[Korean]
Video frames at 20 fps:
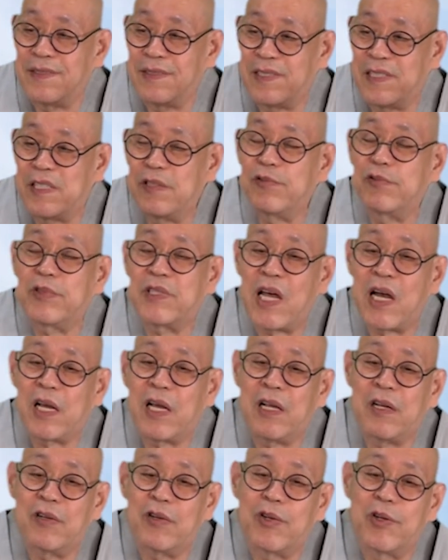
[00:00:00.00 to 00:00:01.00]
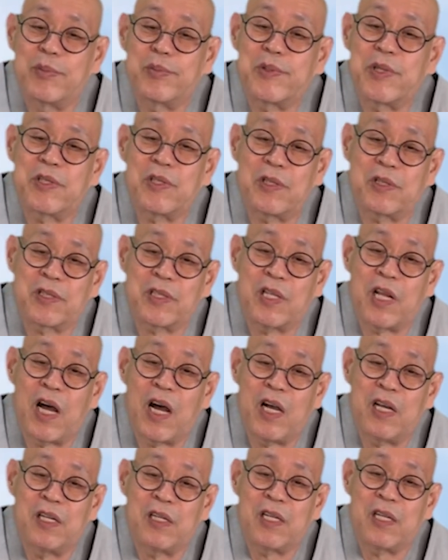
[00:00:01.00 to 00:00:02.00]
지구상에는
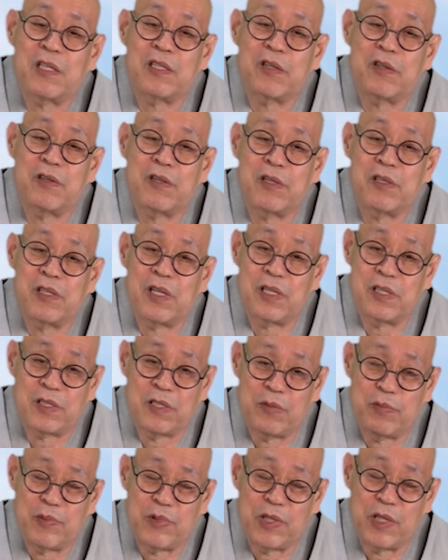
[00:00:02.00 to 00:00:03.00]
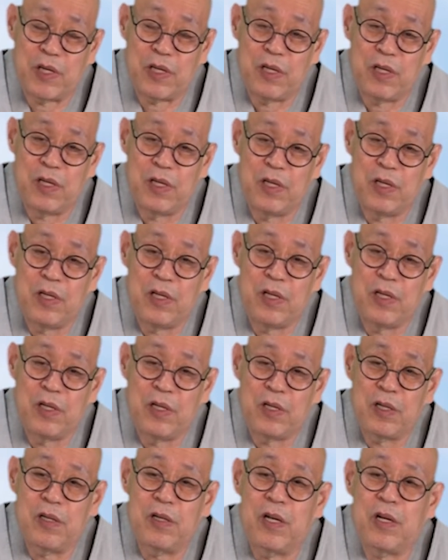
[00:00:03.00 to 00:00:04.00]
없어졌다. 이렇게 선언을 했습니다.
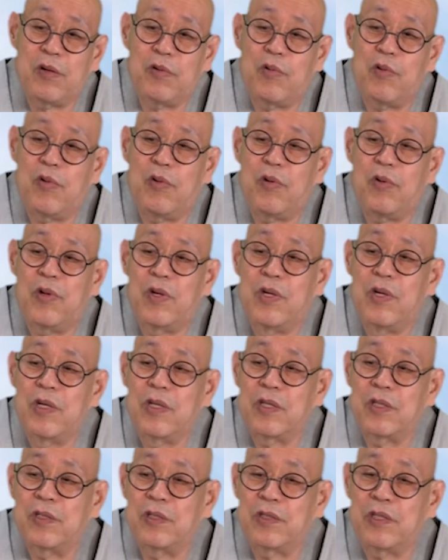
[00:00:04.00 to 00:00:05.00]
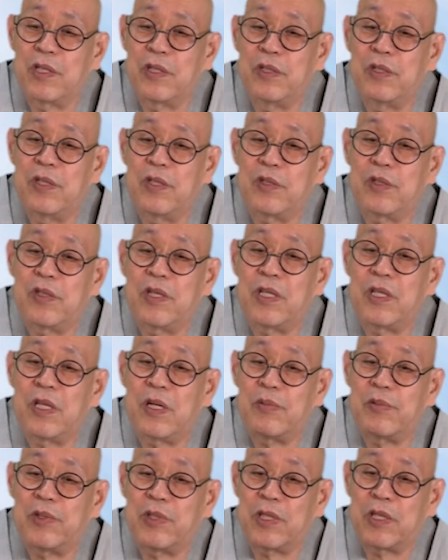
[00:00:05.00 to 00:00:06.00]
그리고 그 천년,
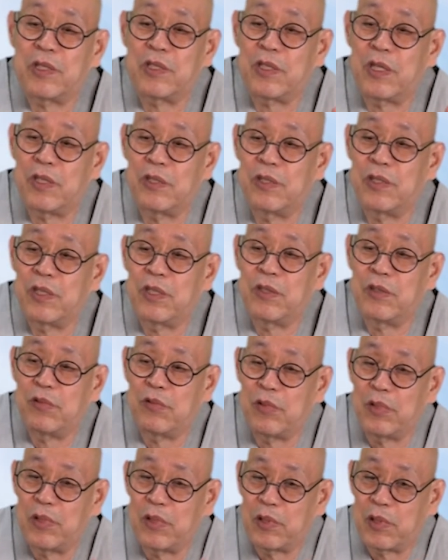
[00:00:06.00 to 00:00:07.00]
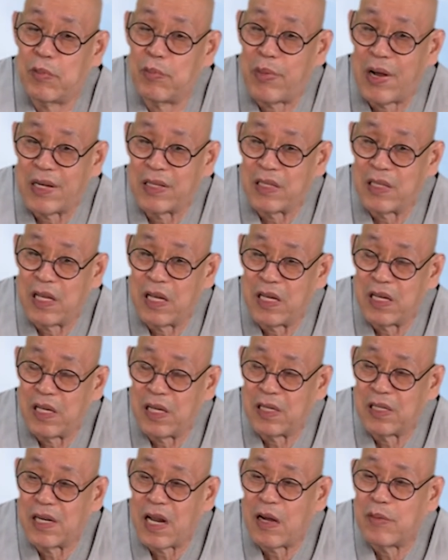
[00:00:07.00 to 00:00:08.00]
그러다 보니까 천년도에 있는
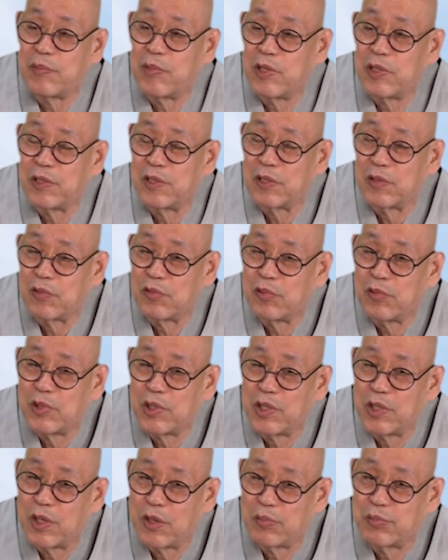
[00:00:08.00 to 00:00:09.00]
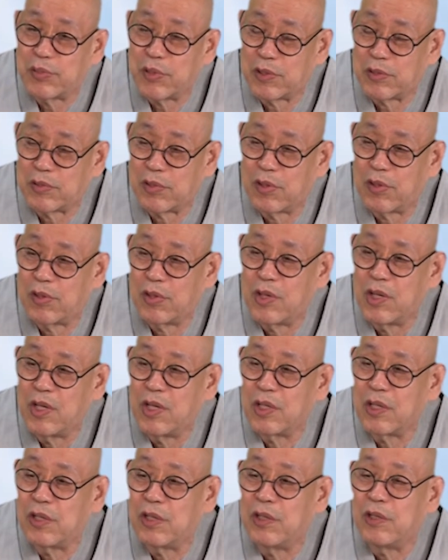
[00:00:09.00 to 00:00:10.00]
박테리아 남아있는 균이 없어서
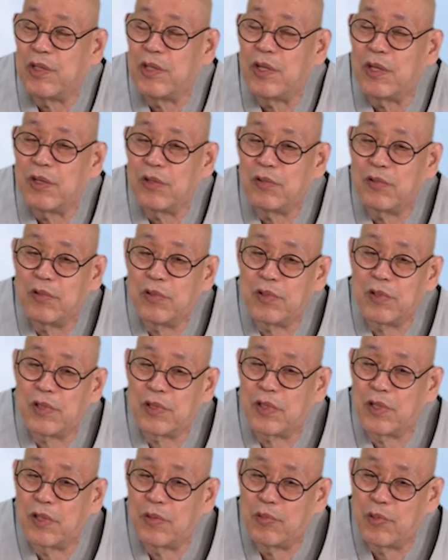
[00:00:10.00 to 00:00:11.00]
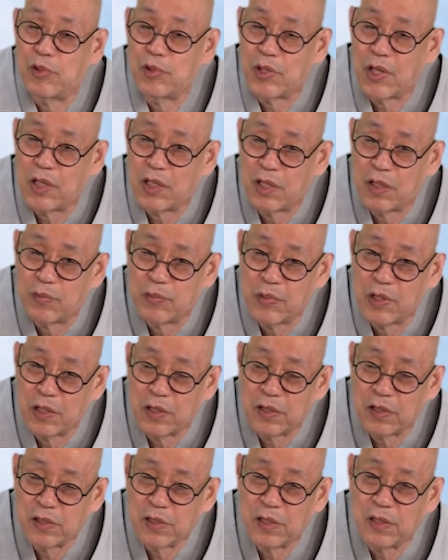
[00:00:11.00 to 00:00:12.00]
그걸 연구를 더 못한답니다.
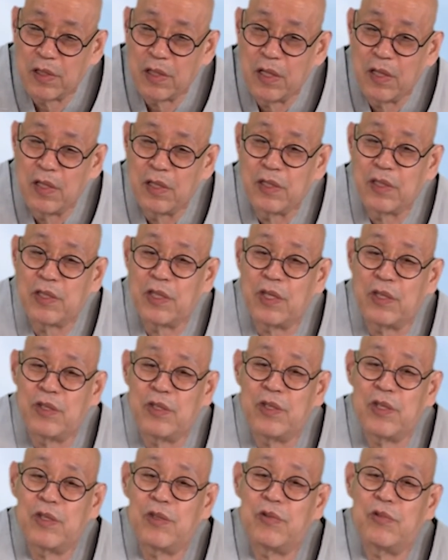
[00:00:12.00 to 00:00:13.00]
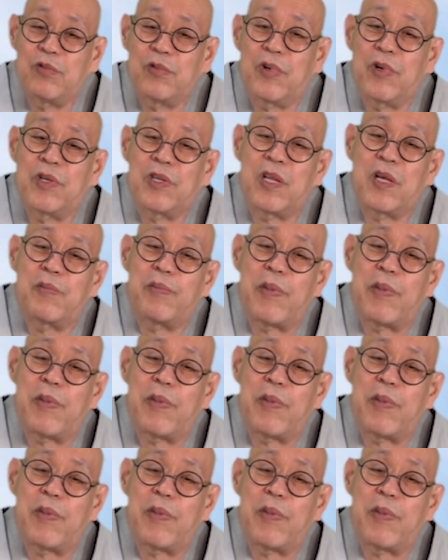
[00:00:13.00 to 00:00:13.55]
그래서 천년도가